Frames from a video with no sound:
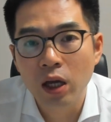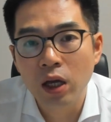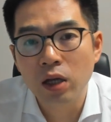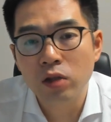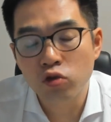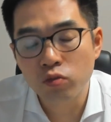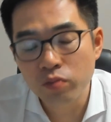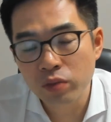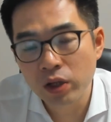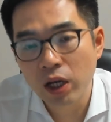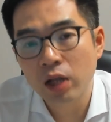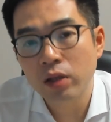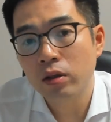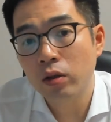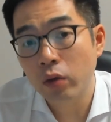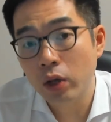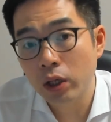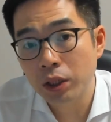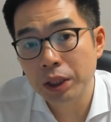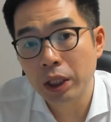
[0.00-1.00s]
준비하는데
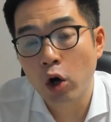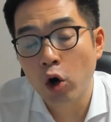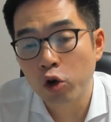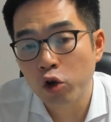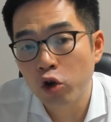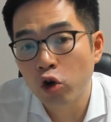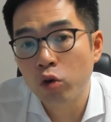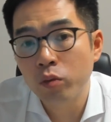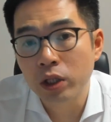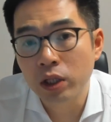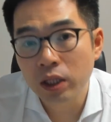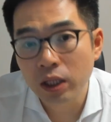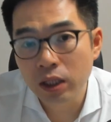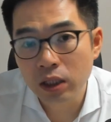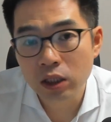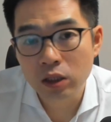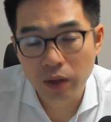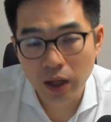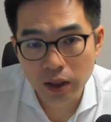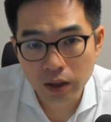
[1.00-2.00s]
굉장히 어려움이
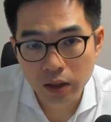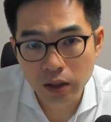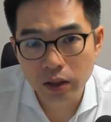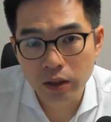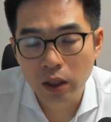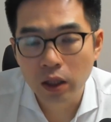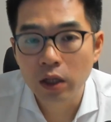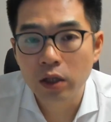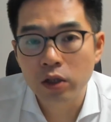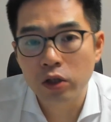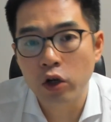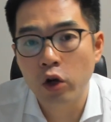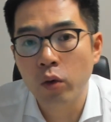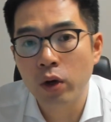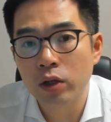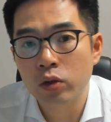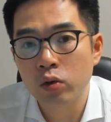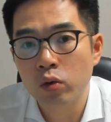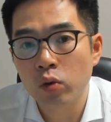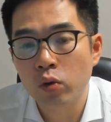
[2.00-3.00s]
있겠지만은
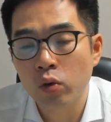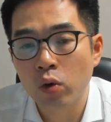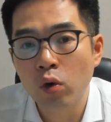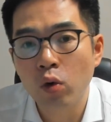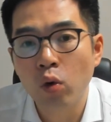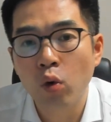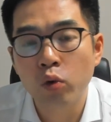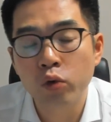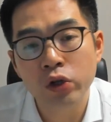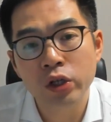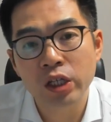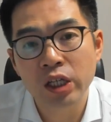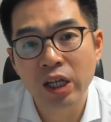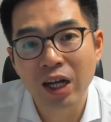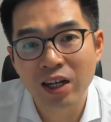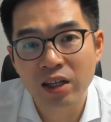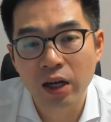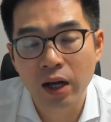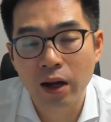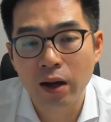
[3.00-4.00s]
결과적으로 오늘
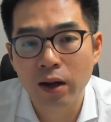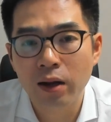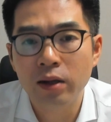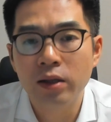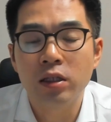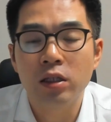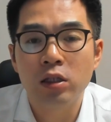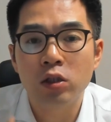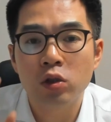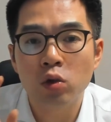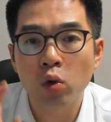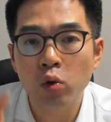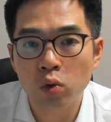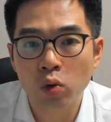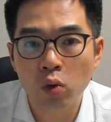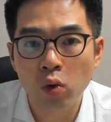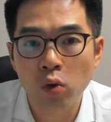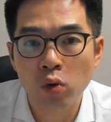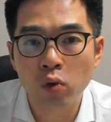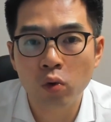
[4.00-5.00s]
이야기할 이
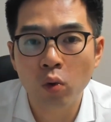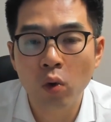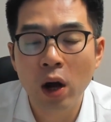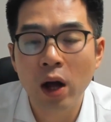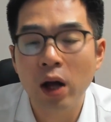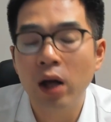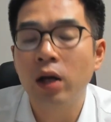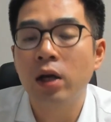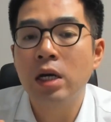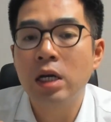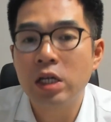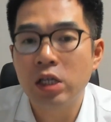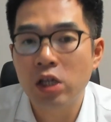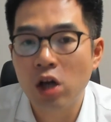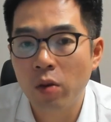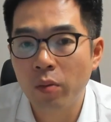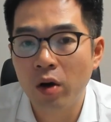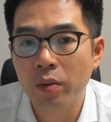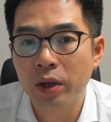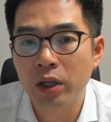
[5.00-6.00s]
소통과
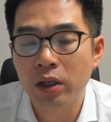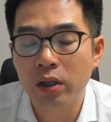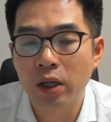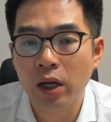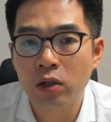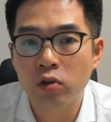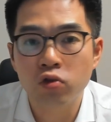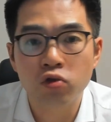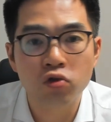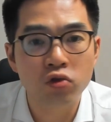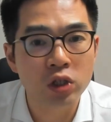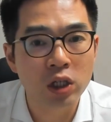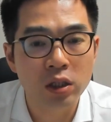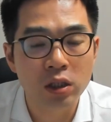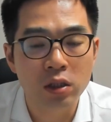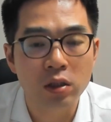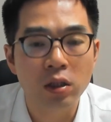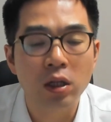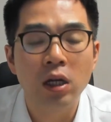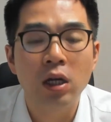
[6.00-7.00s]
협업에 대한 주제는